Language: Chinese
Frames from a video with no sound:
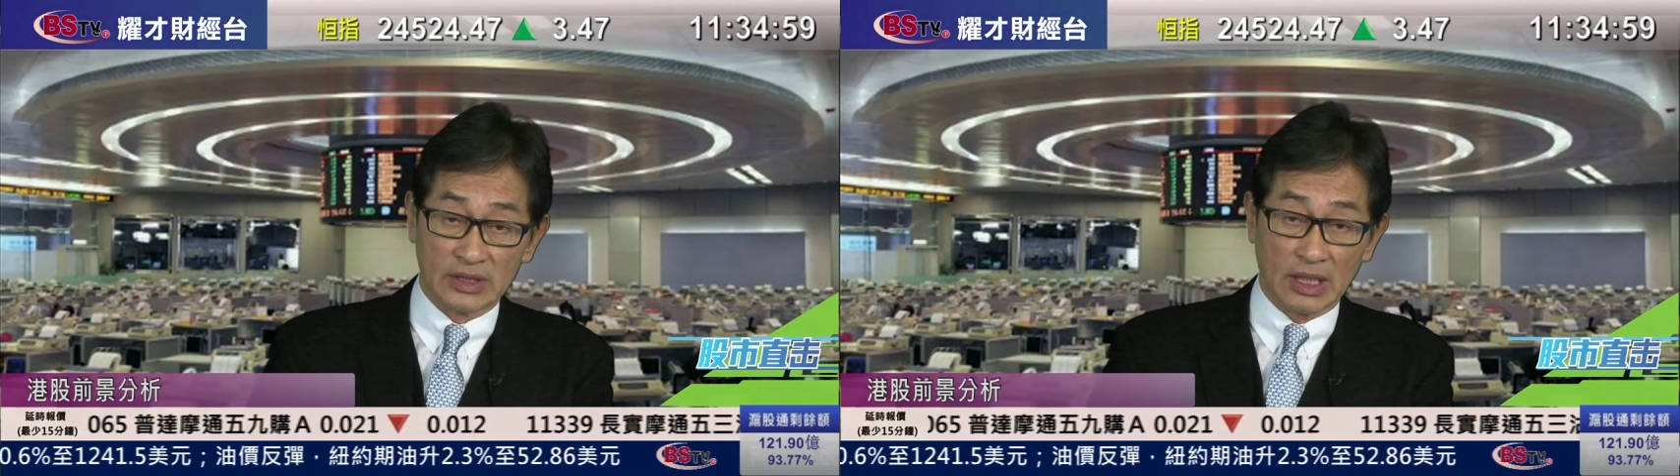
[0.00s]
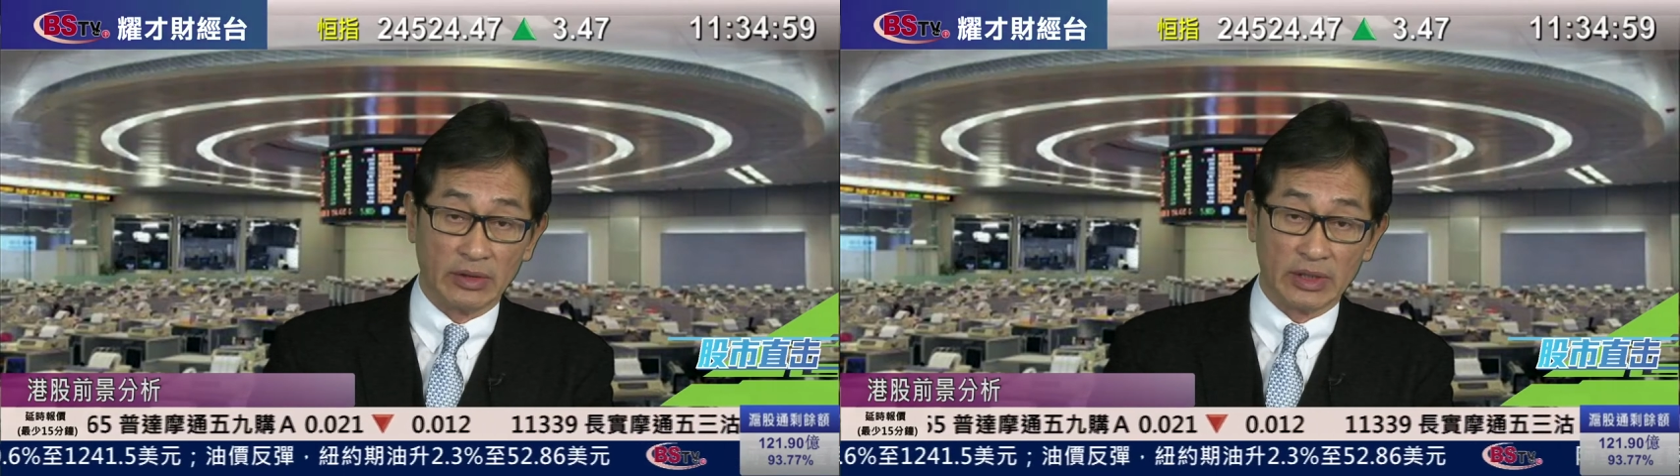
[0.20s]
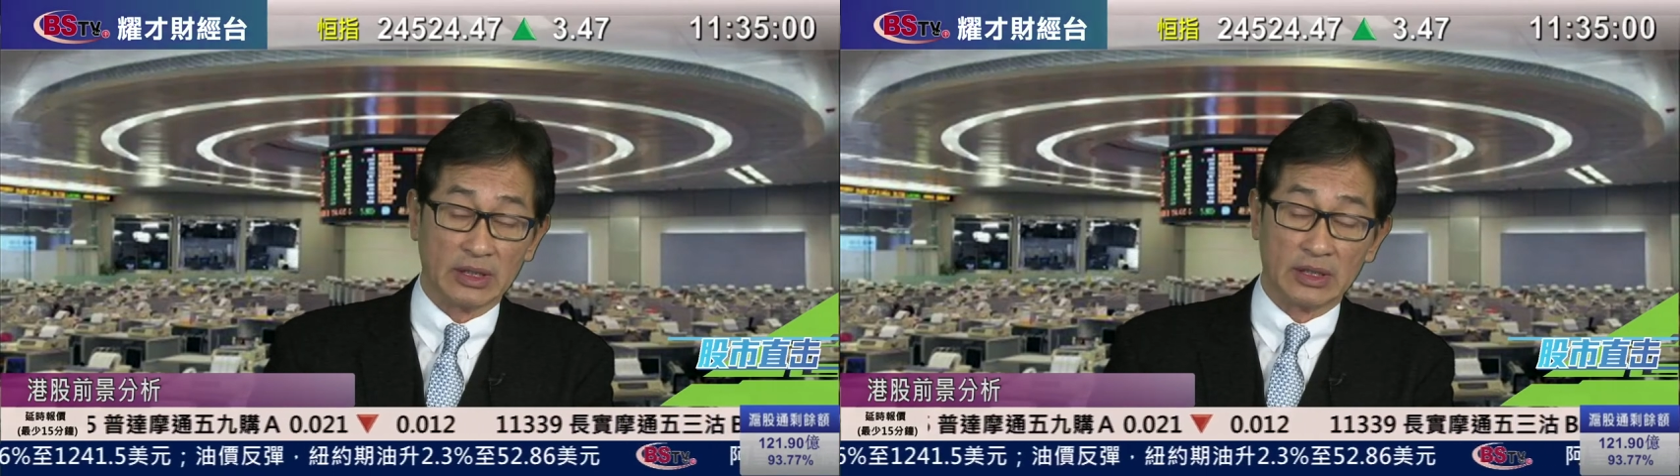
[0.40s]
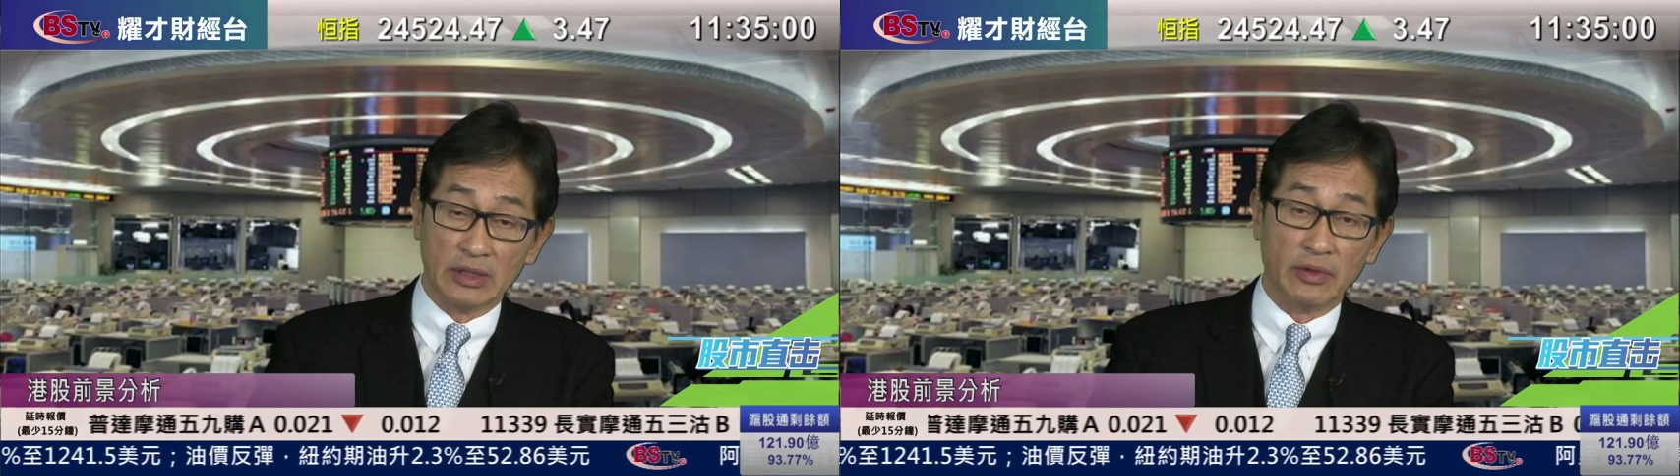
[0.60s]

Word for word: 这个月的低